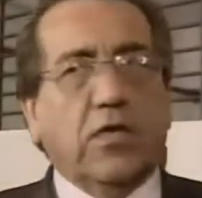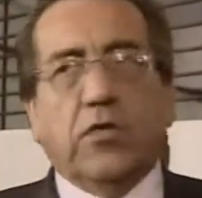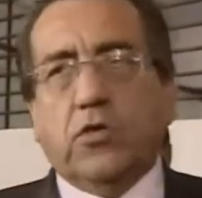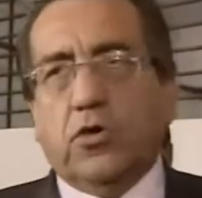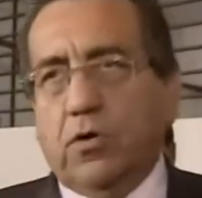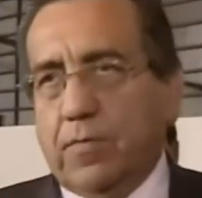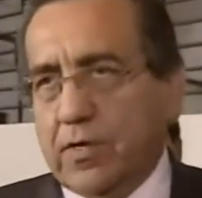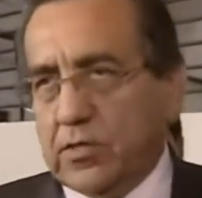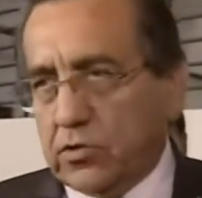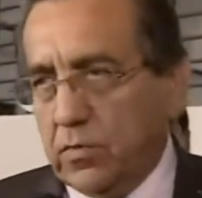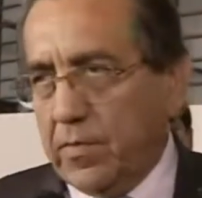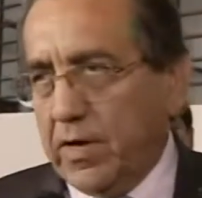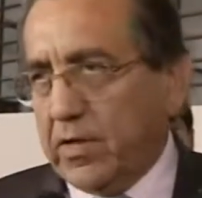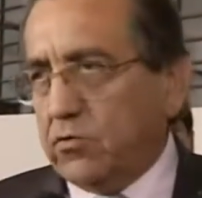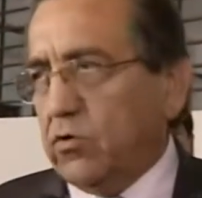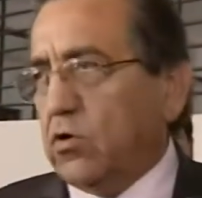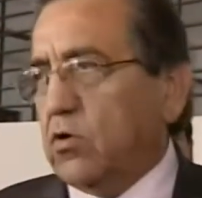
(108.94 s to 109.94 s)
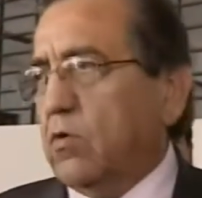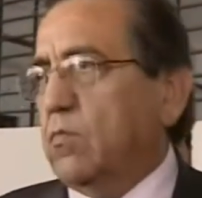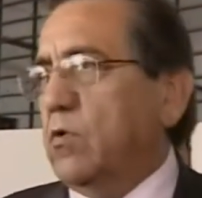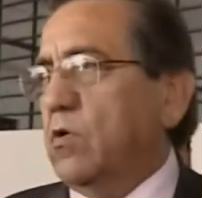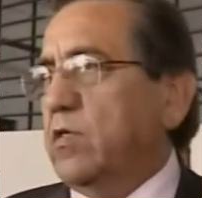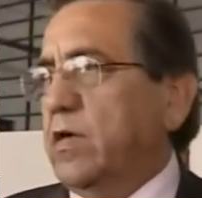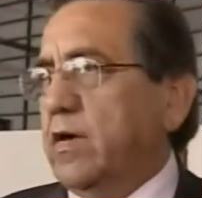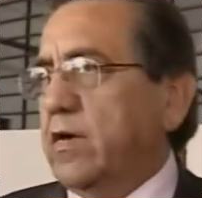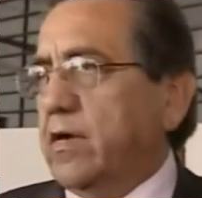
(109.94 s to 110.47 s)
Yo me someto, y
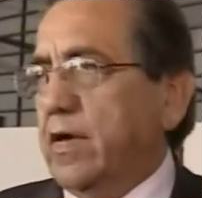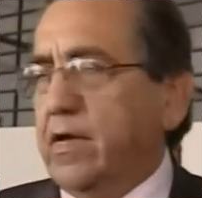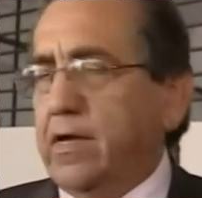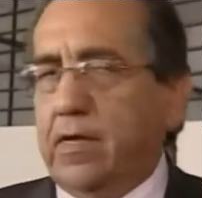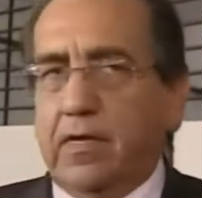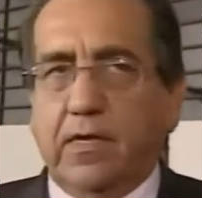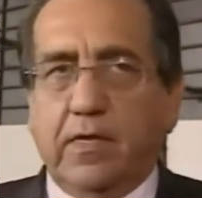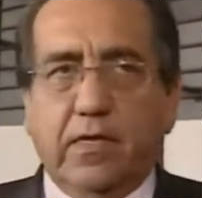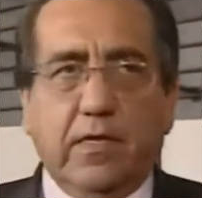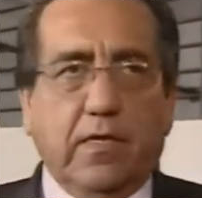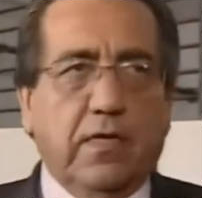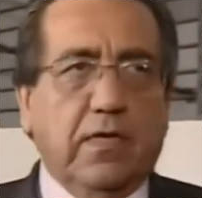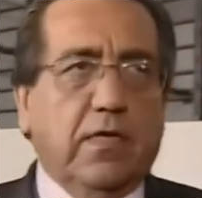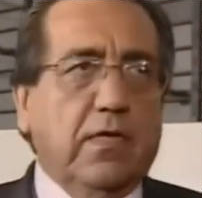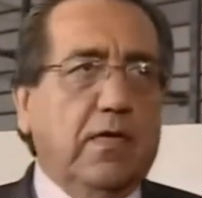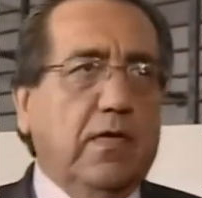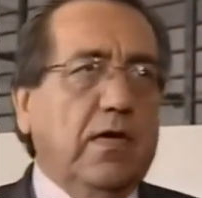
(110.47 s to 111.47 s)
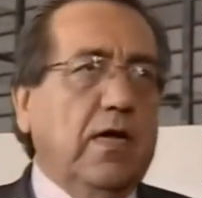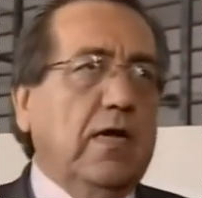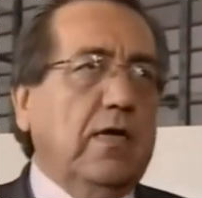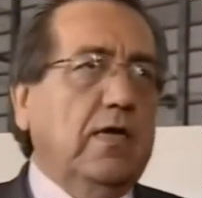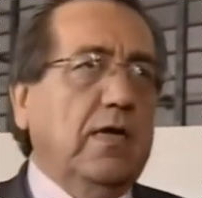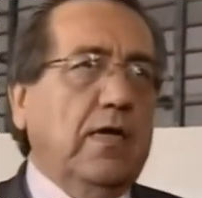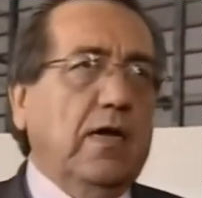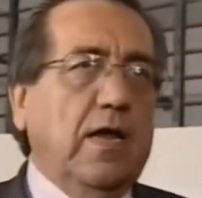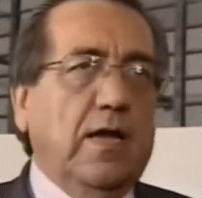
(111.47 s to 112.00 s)
como dije,
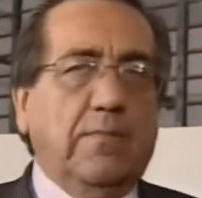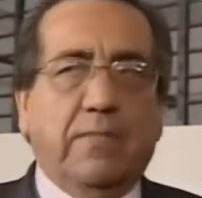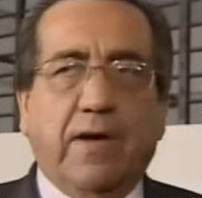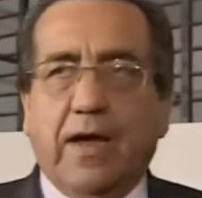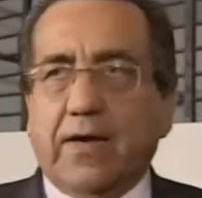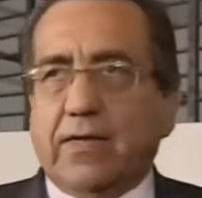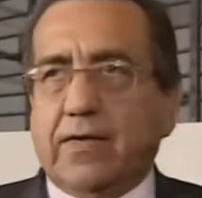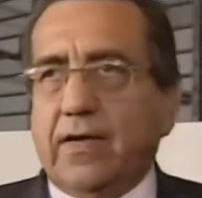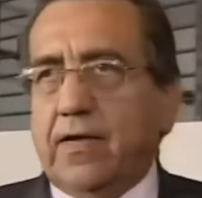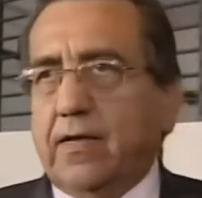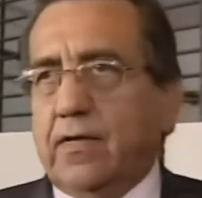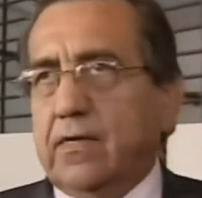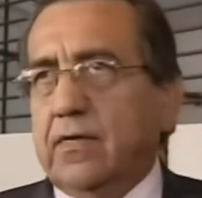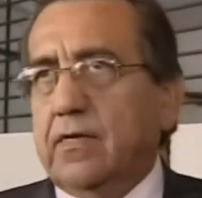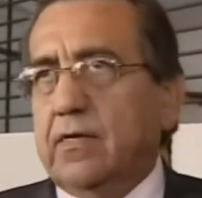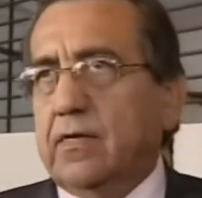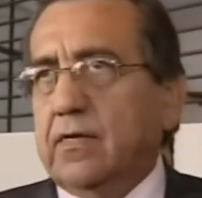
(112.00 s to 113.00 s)
al margen